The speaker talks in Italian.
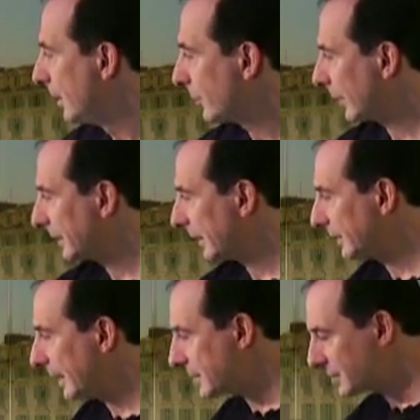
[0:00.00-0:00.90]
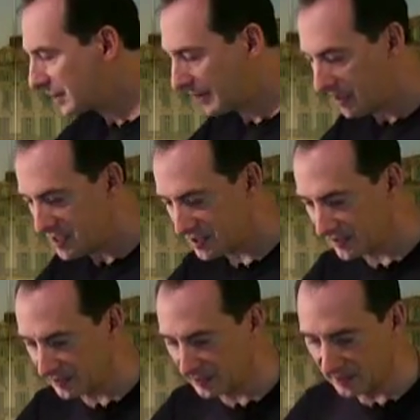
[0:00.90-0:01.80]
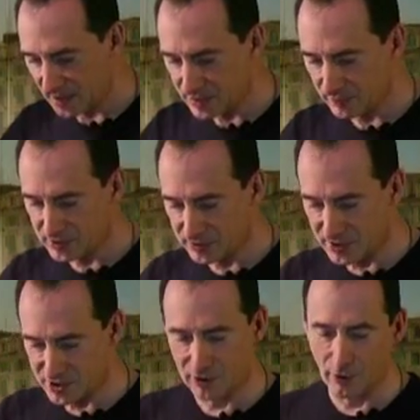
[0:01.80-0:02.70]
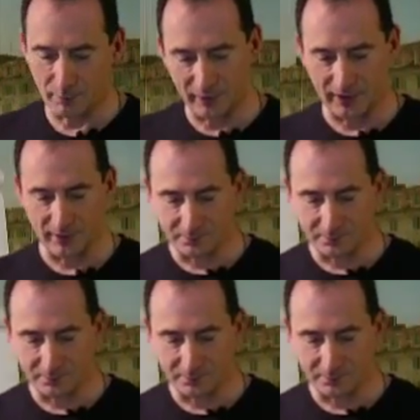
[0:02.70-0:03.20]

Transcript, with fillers: Durante il terzo trimestre la situazione si complica.